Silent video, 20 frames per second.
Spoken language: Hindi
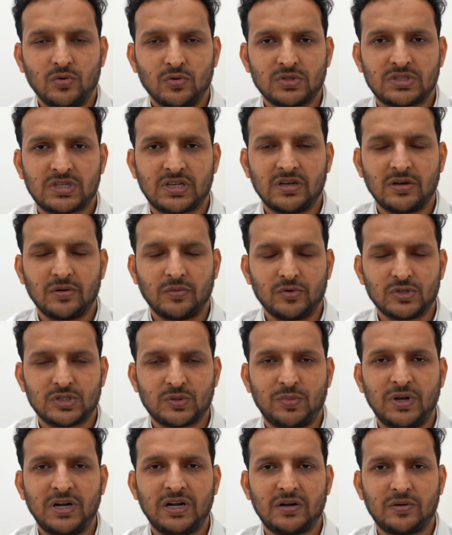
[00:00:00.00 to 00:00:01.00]
उसके
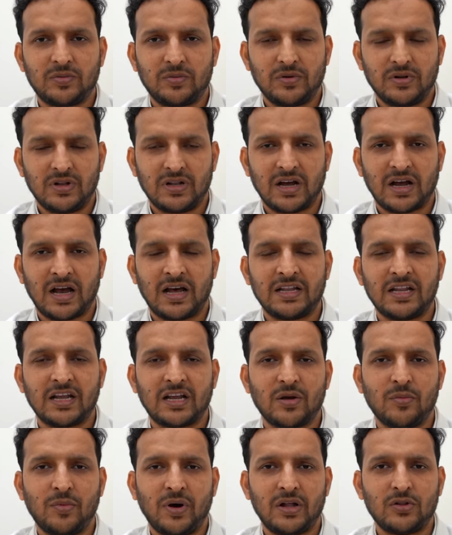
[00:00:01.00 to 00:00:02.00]
स्प्रिंट लगाने
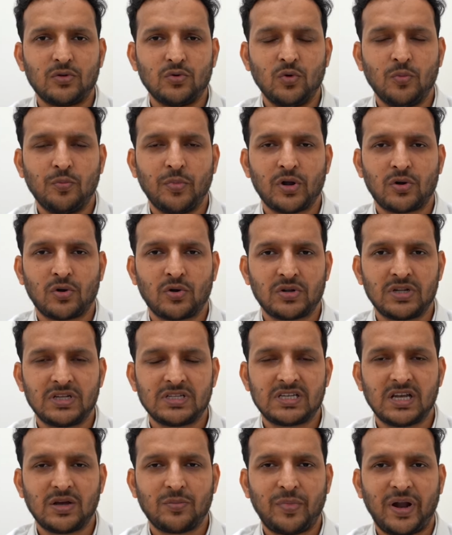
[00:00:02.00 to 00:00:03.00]
के बाद ऊपर और
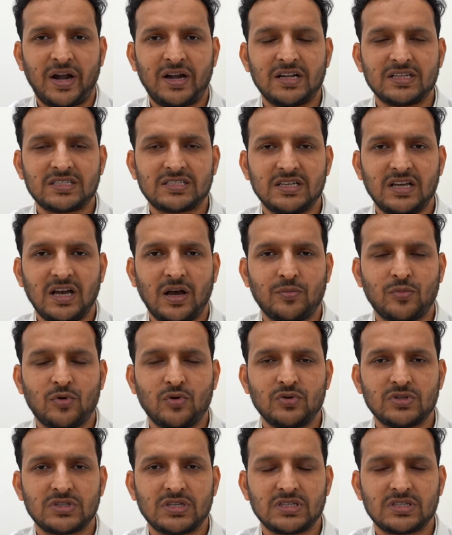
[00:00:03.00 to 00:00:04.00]
नीचे बैंडेज से
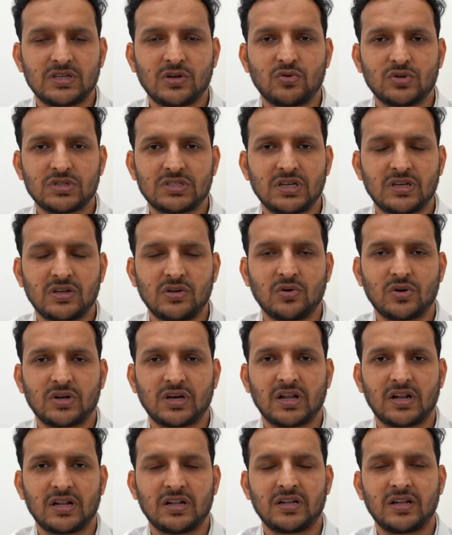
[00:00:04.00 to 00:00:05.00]
आपको उस हिस्से को सिक्योर
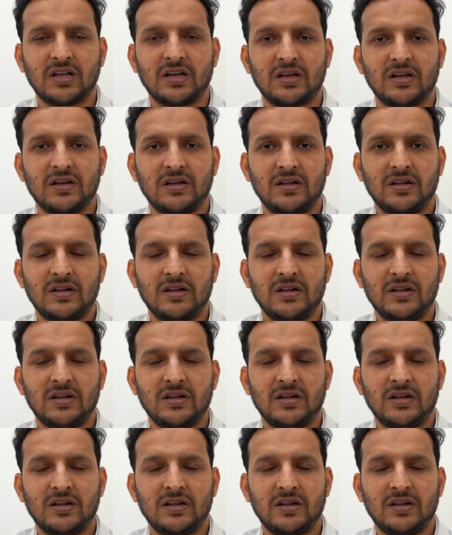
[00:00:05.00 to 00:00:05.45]
कर लेना है